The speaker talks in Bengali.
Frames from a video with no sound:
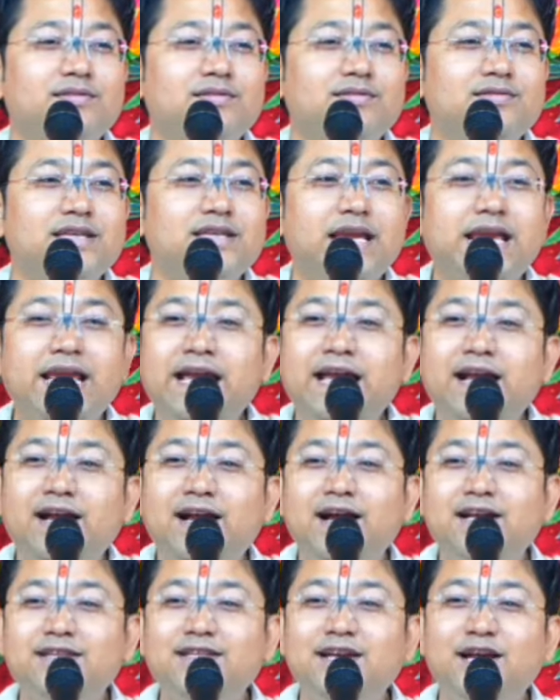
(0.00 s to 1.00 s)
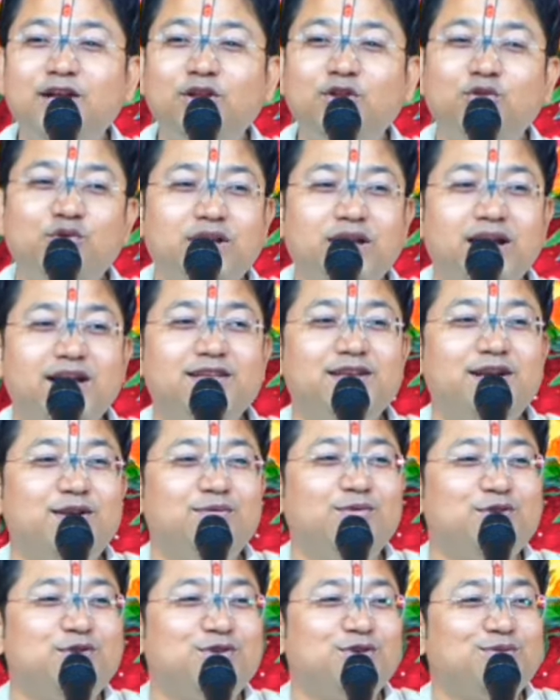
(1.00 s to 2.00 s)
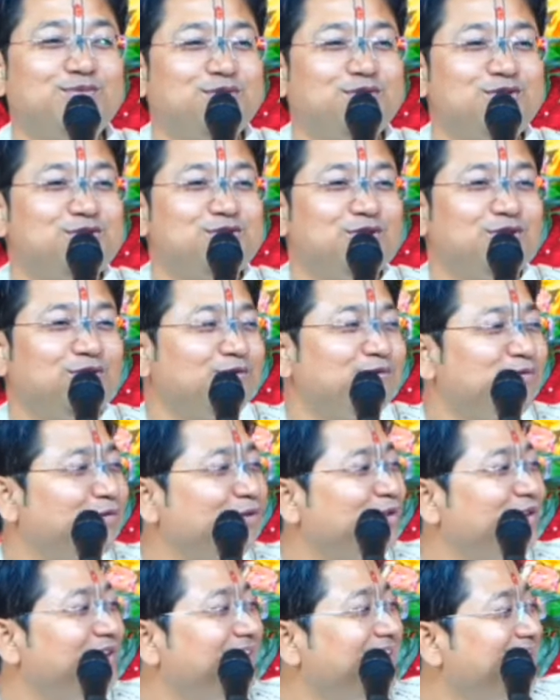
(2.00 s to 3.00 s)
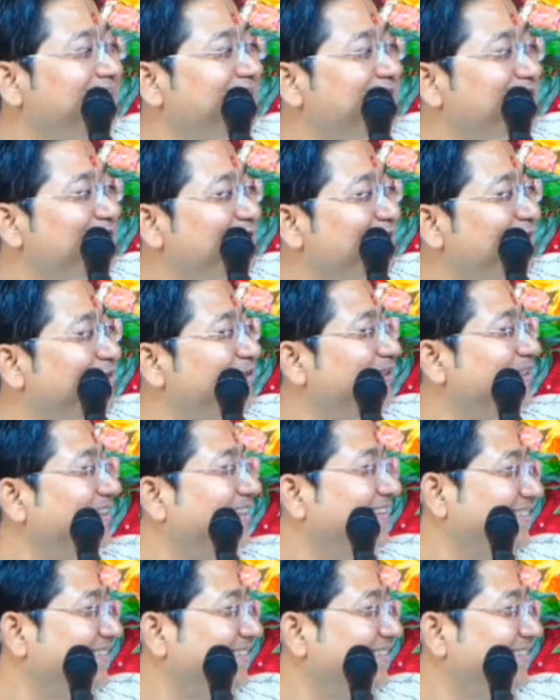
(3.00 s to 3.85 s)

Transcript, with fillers: যে এক হাজার দুই হাজার বছর পর্যন্ত মন্দিরের কিছু হবে না